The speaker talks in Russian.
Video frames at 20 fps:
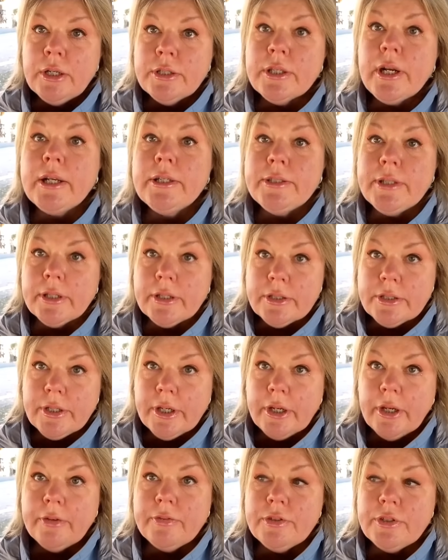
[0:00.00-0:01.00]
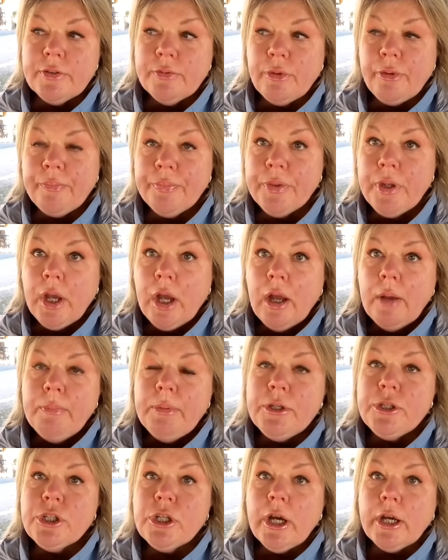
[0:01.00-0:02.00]
срастят, скорее всего,
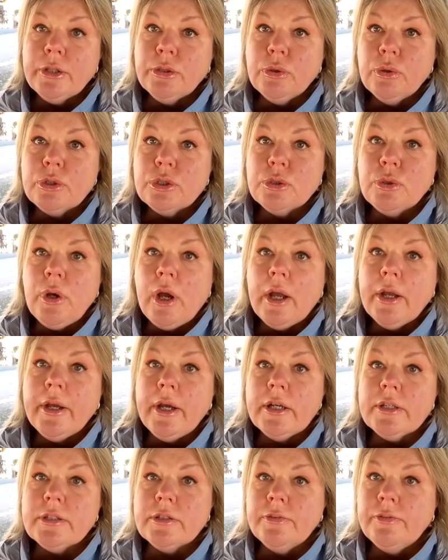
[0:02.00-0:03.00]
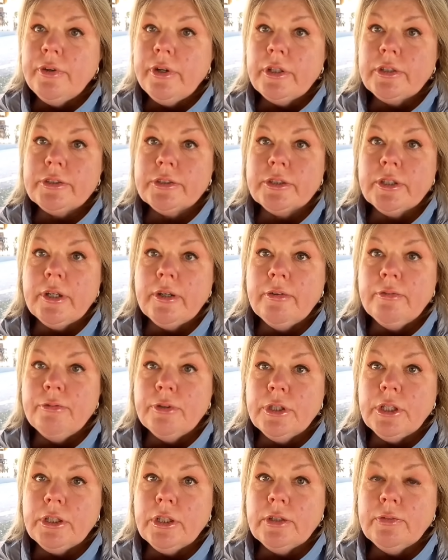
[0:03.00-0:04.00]
печатают, что оказывается
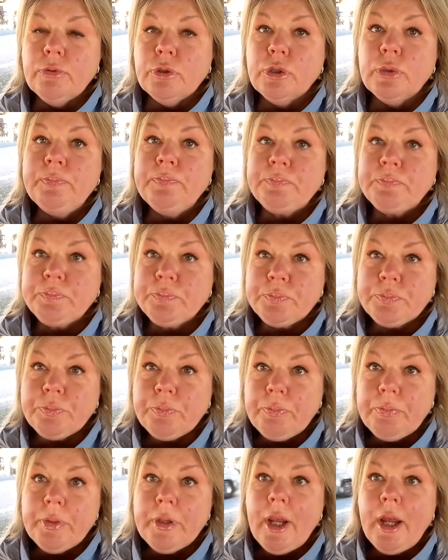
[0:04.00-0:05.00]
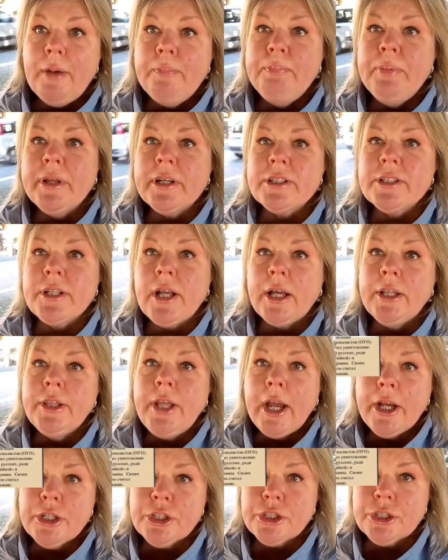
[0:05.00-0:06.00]
вот этот вот
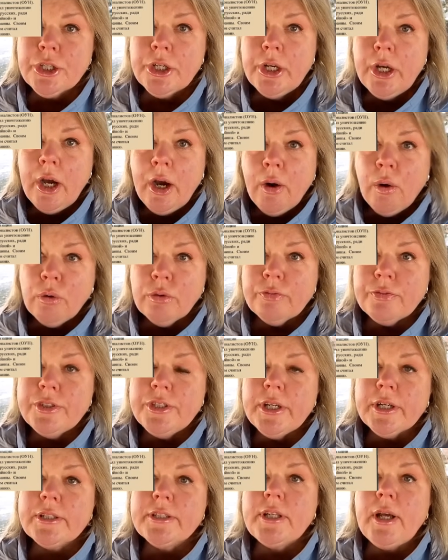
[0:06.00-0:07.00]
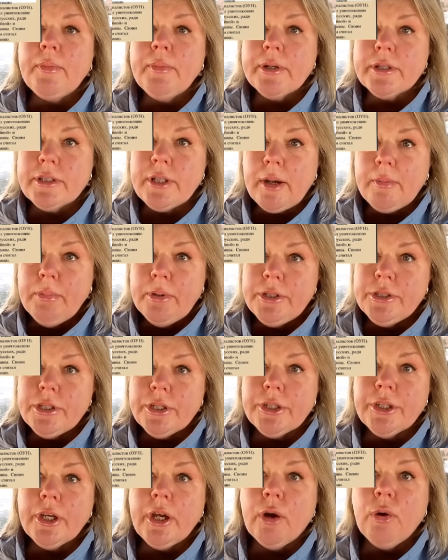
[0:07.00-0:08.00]
персонаж, он в тех самых
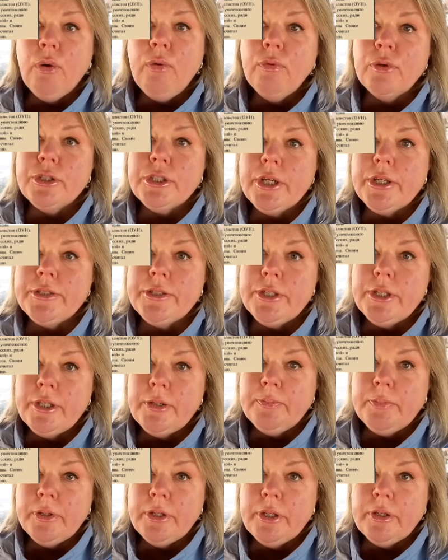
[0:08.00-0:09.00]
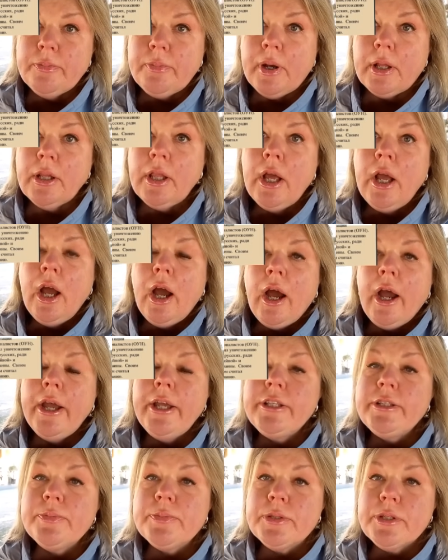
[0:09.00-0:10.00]
событиях никакого участия не принимал. А
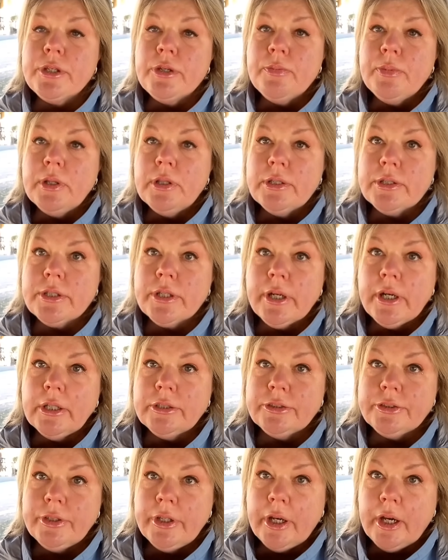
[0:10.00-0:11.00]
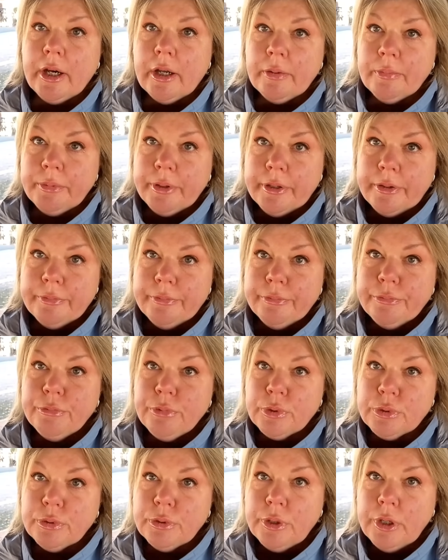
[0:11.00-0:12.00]
этим занималась Красная Армия.
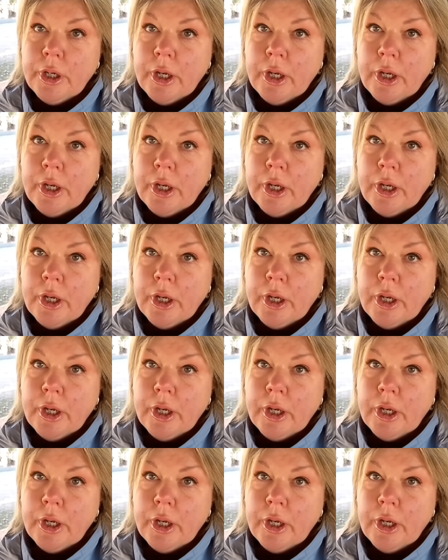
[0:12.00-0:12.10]
Вот.